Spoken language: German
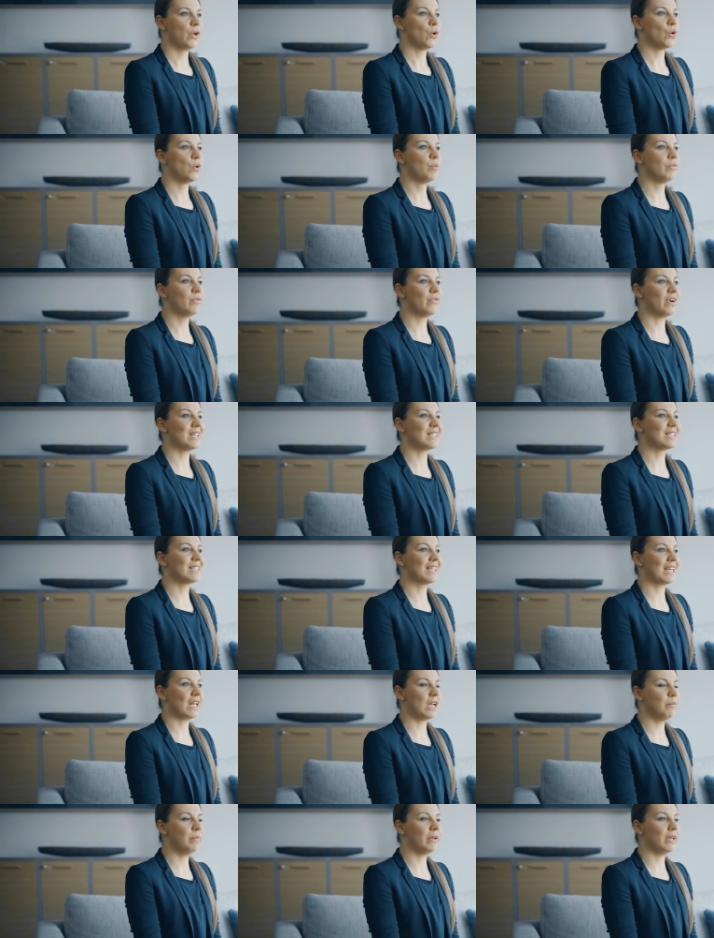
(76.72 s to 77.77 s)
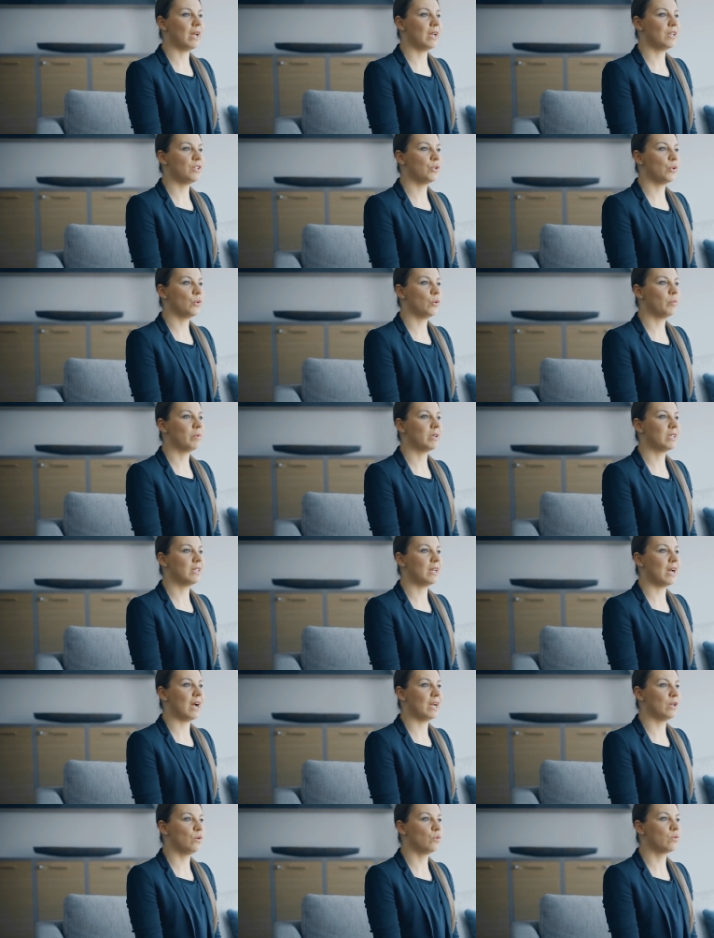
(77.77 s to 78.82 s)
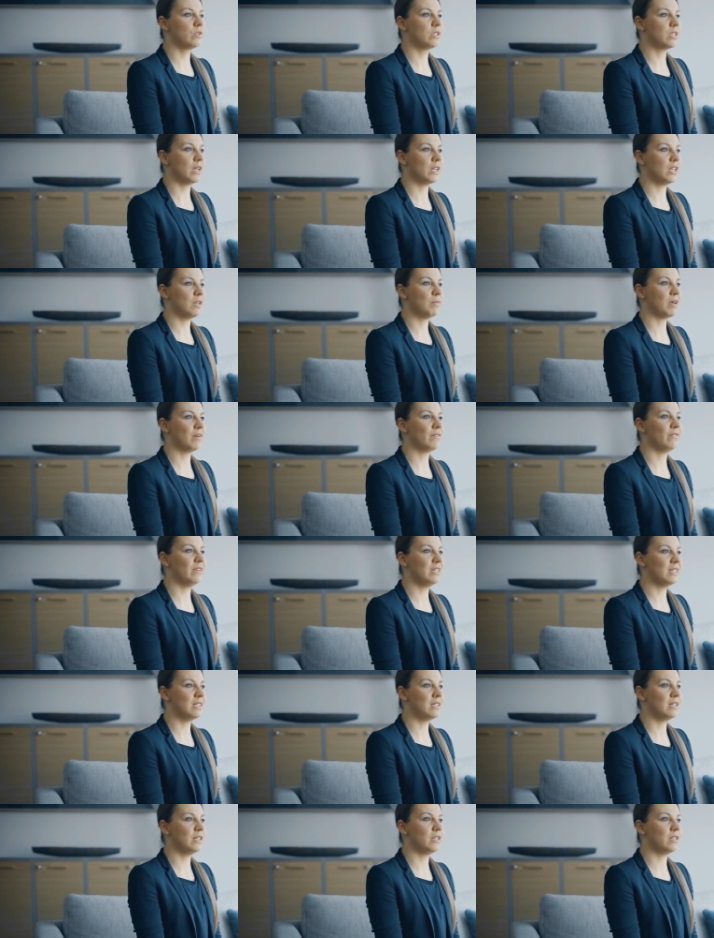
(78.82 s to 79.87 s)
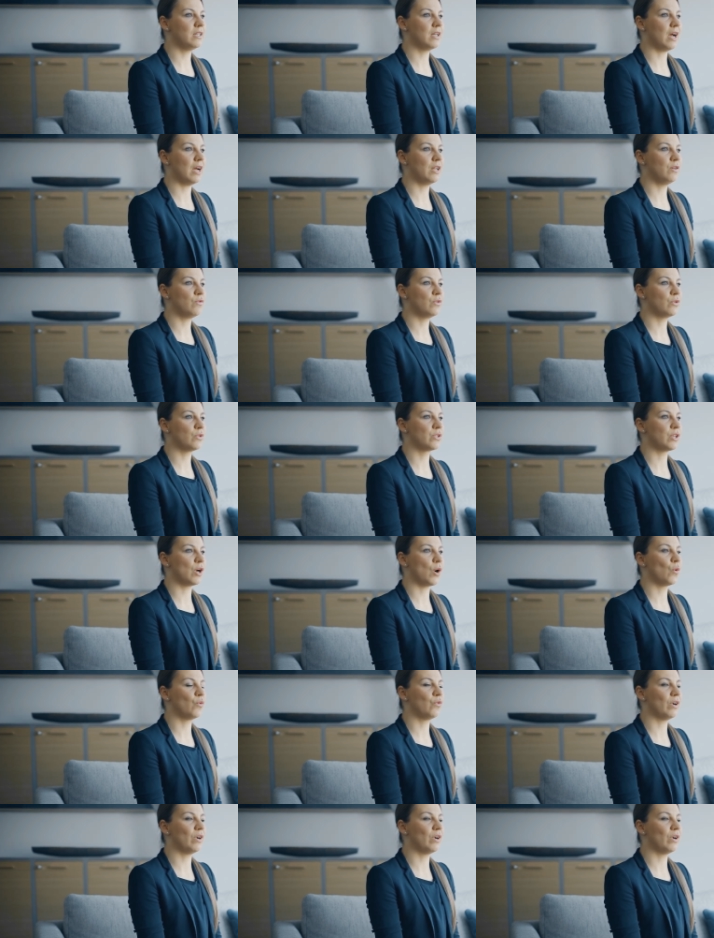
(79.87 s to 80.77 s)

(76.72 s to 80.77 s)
umfasst drei Bereiche, über die ein Unternehmer wesentlichen Einfluss auf